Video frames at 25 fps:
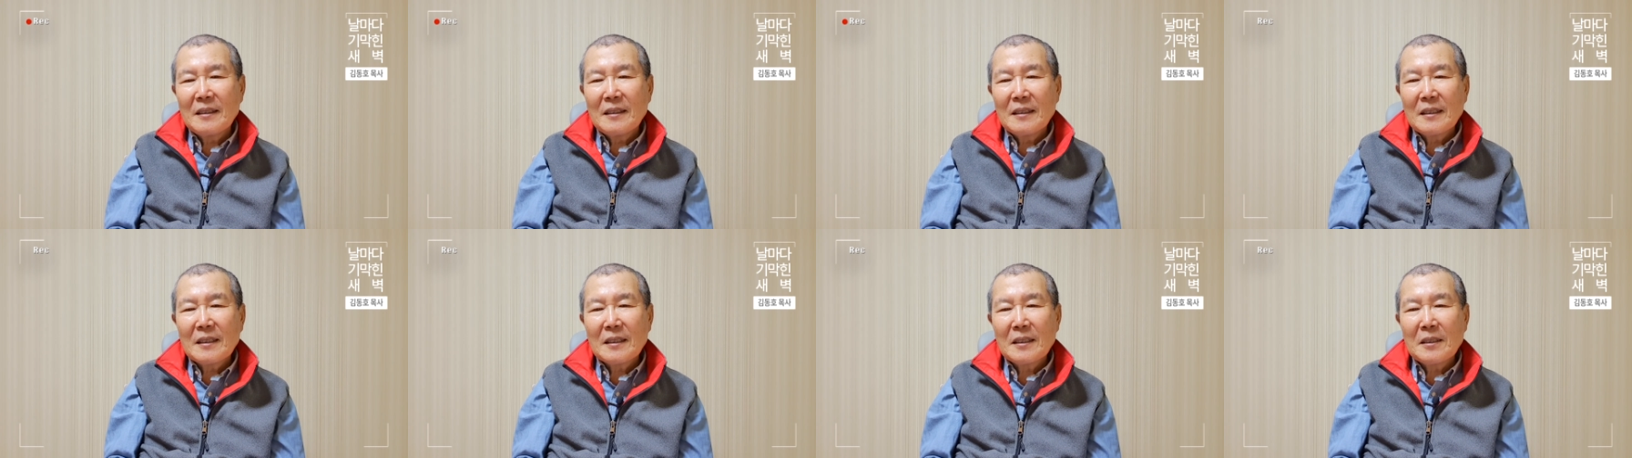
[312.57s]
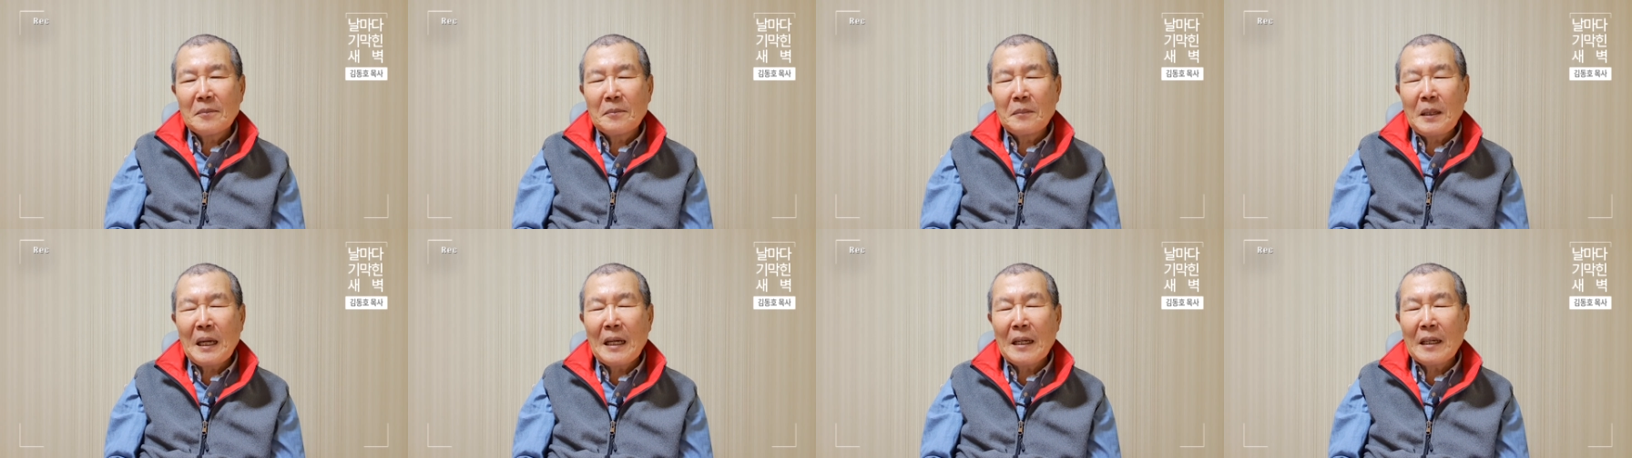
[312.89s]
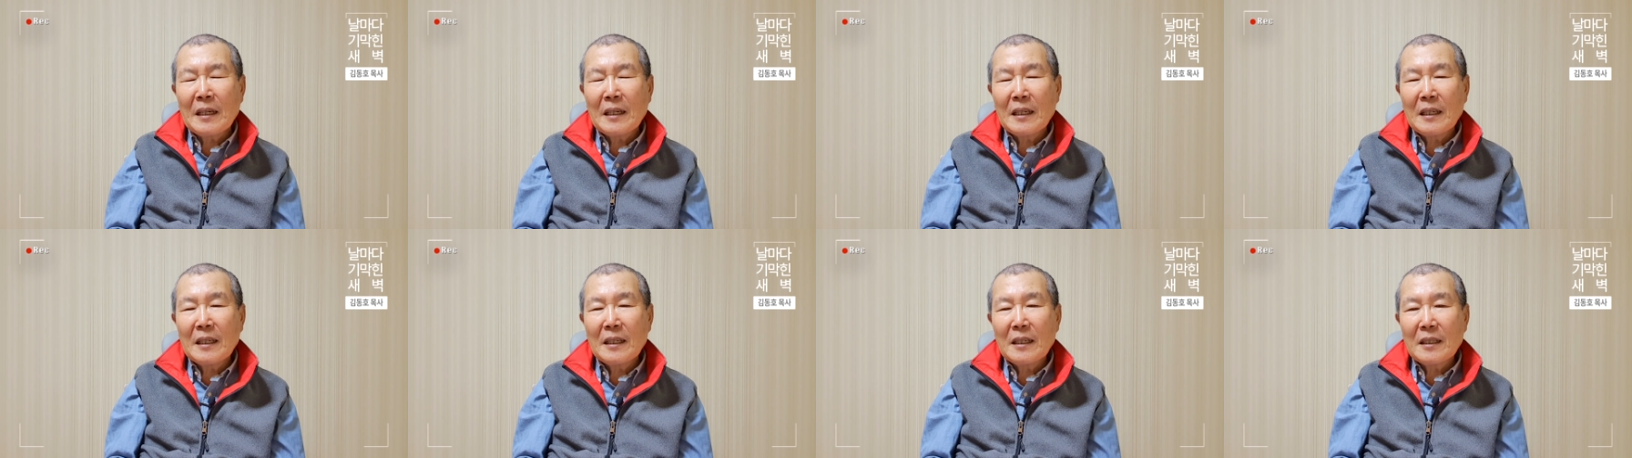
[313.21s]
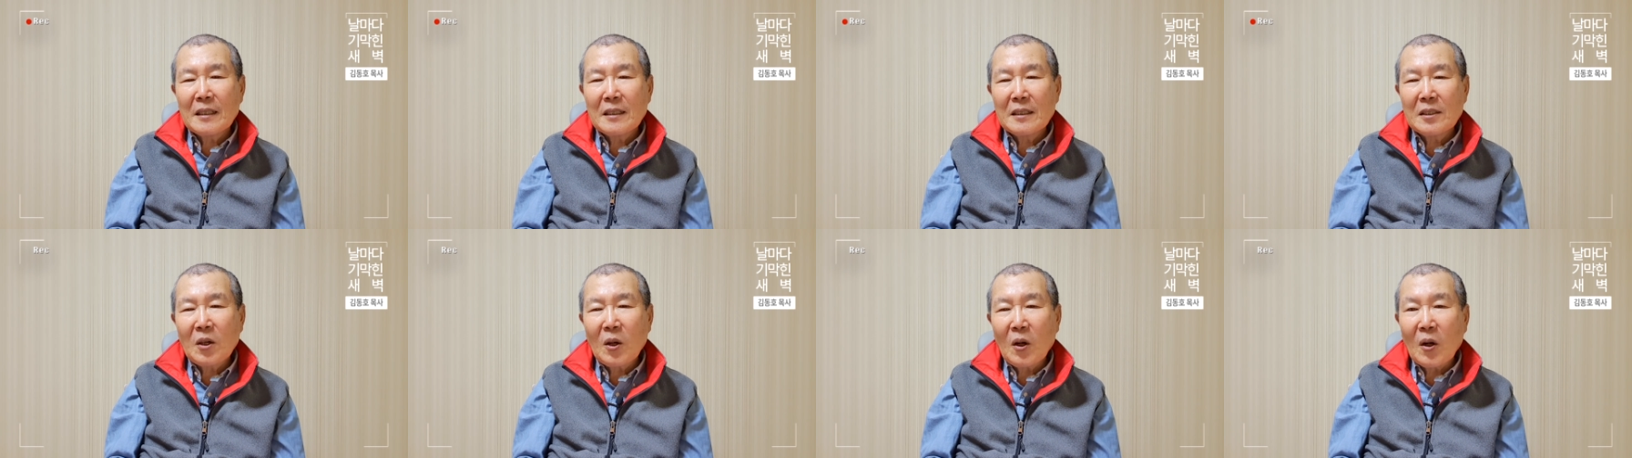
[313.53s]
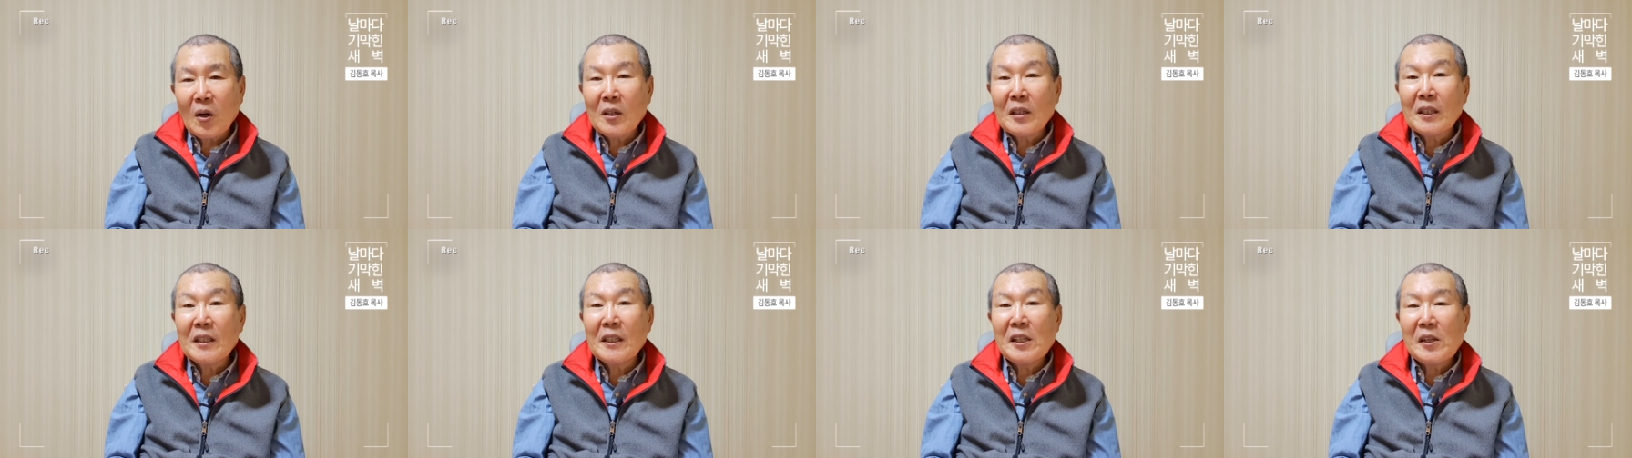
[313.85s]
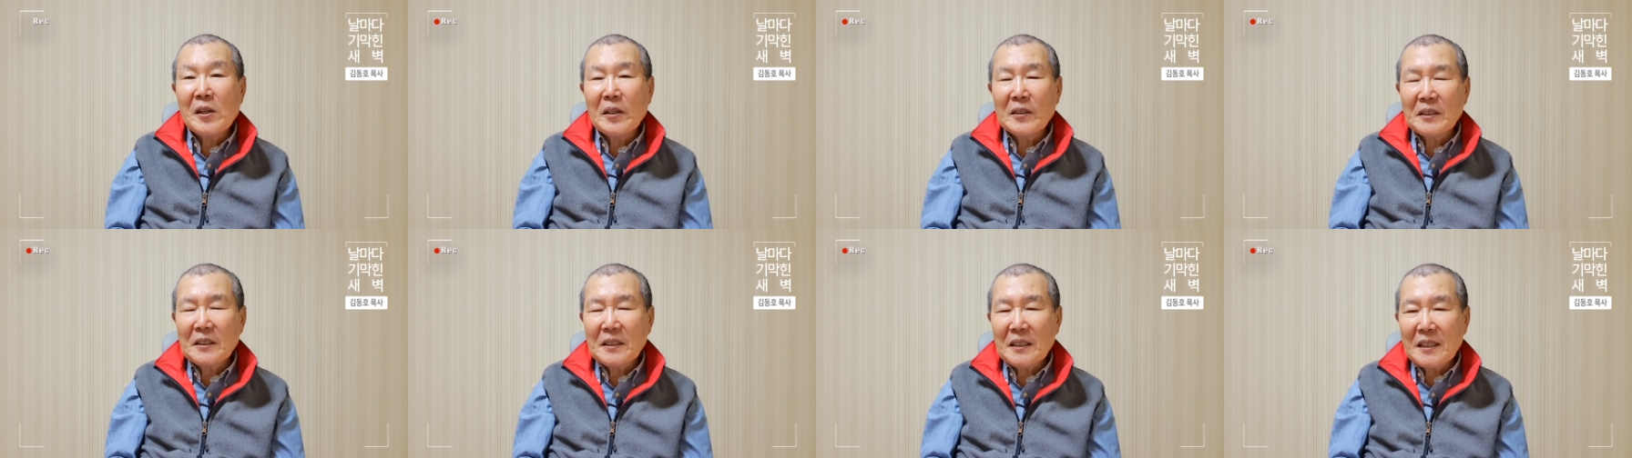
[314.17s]
그, 맹, 그
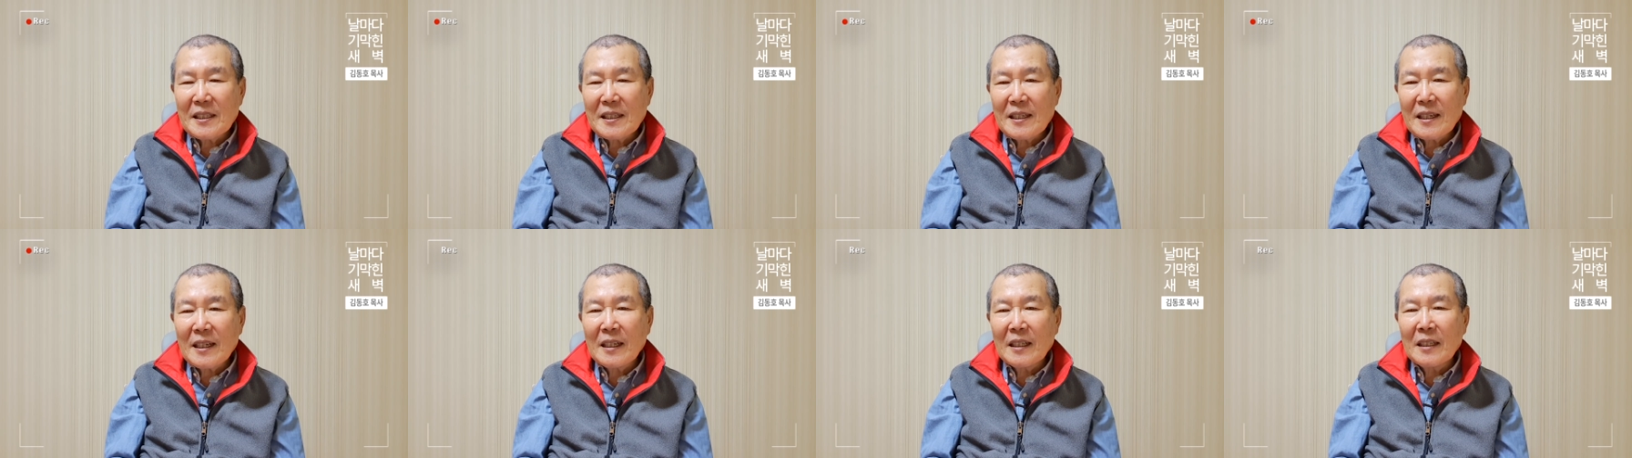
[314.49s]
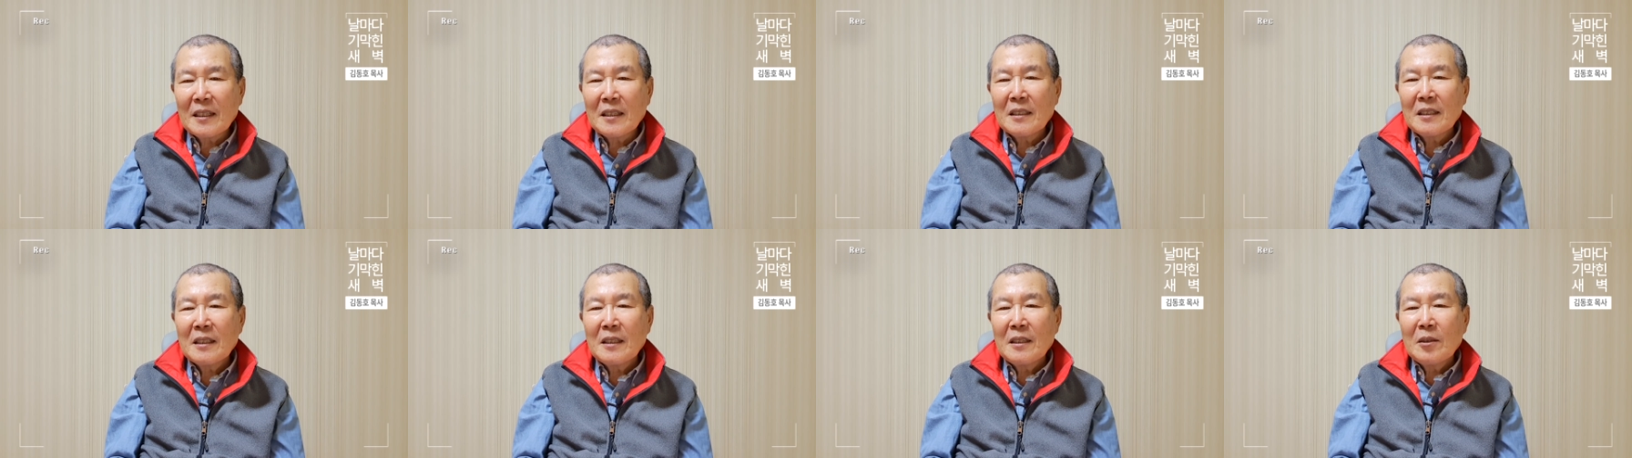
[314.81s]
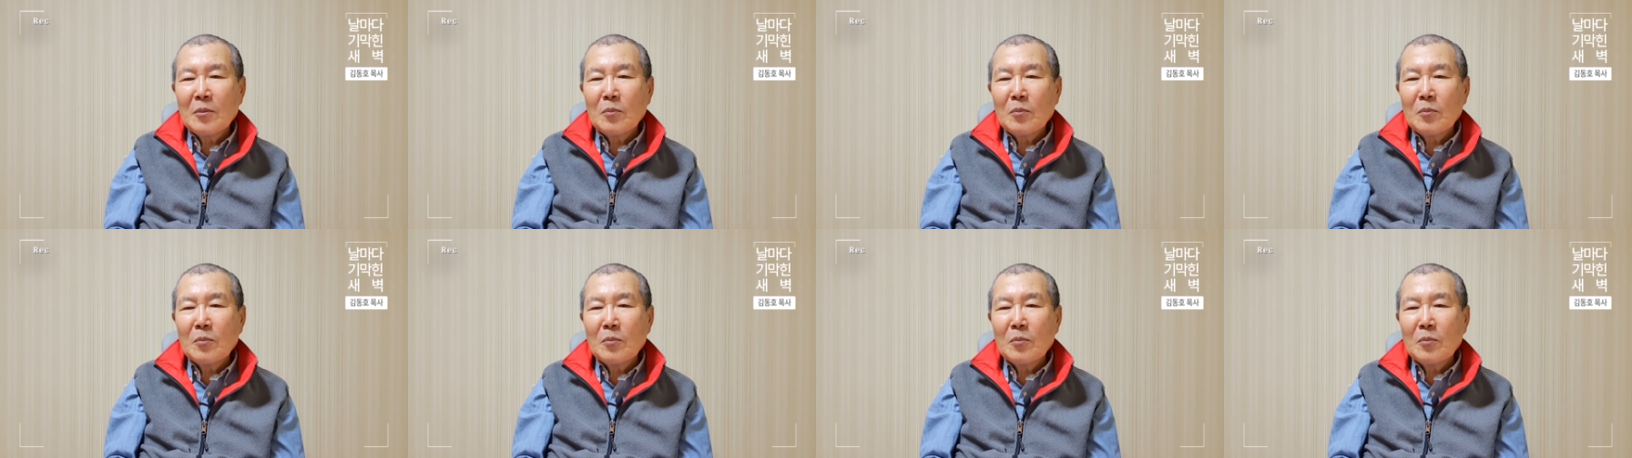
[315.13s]
거린이었으니까